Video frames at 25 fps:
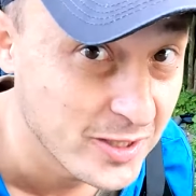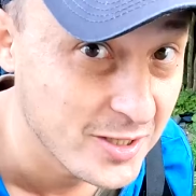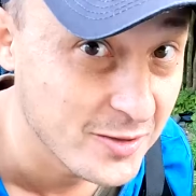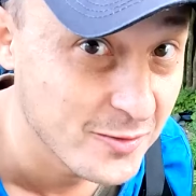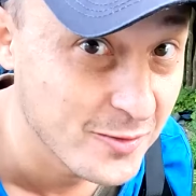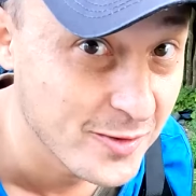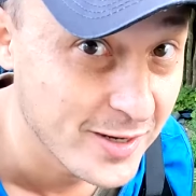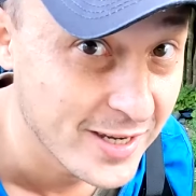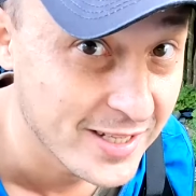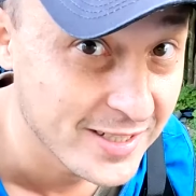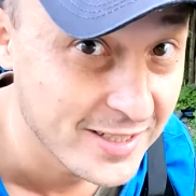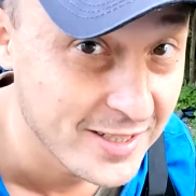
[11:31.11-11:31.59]
на
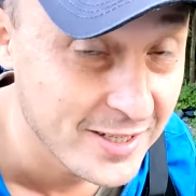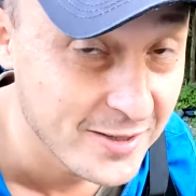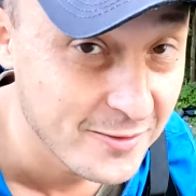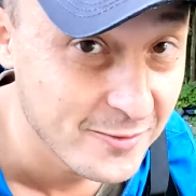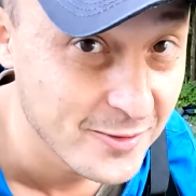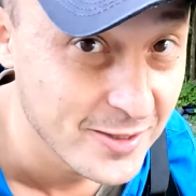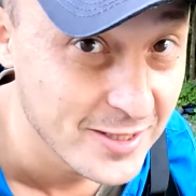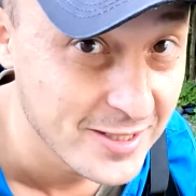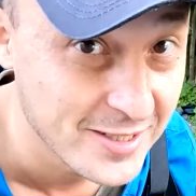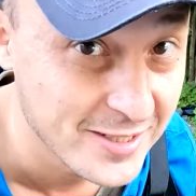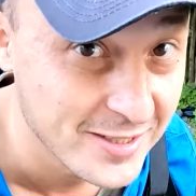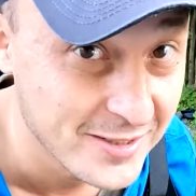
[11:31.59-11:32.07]
этих
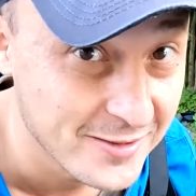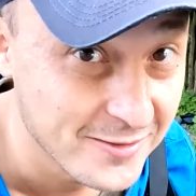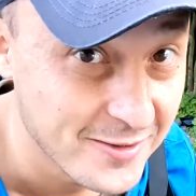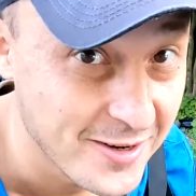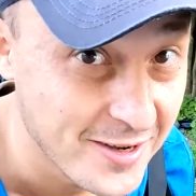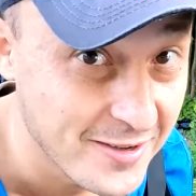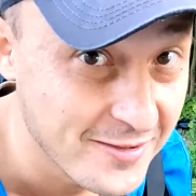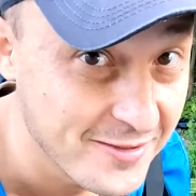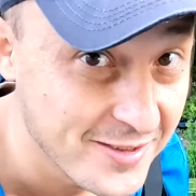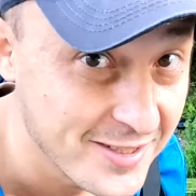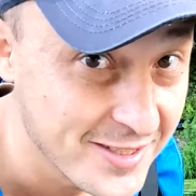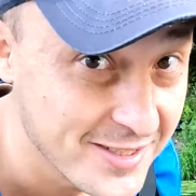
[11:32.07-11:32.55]
выходных выйдет
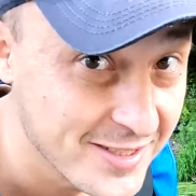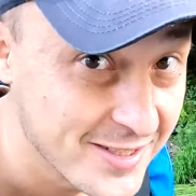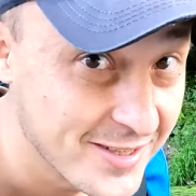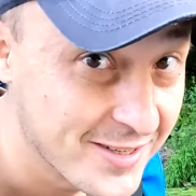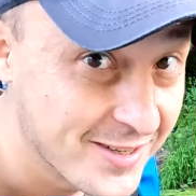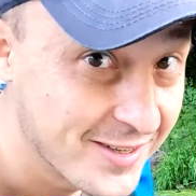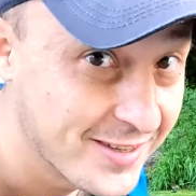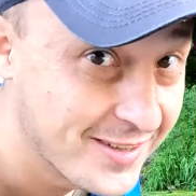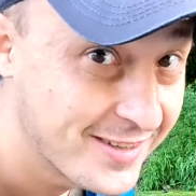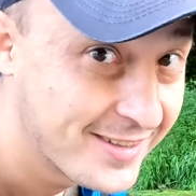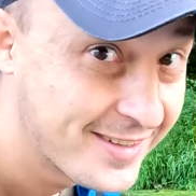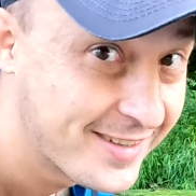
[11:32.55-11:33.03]
два
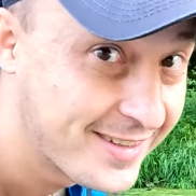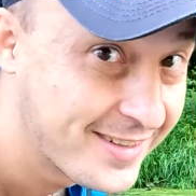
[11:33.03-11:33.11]
видео.